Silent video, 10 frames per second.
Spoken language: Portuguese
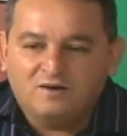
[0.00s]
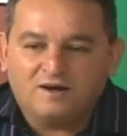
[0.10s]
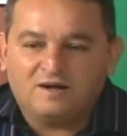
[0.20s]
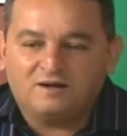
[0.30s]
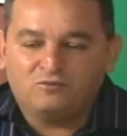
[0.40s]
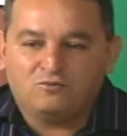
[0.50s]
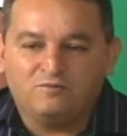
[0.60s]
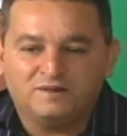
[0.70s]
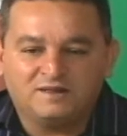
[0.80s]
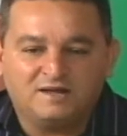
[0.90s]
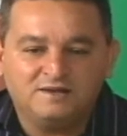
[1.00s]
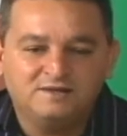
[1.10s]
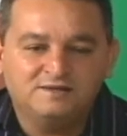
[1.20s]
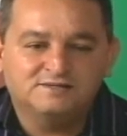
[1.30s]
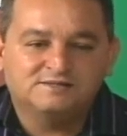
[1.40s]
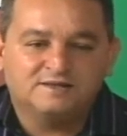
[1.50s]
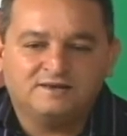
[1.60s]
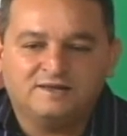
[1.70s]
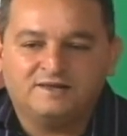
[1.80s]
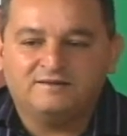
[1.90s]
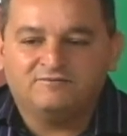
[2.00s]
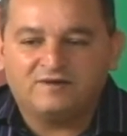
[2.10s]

a, o comentarista, né,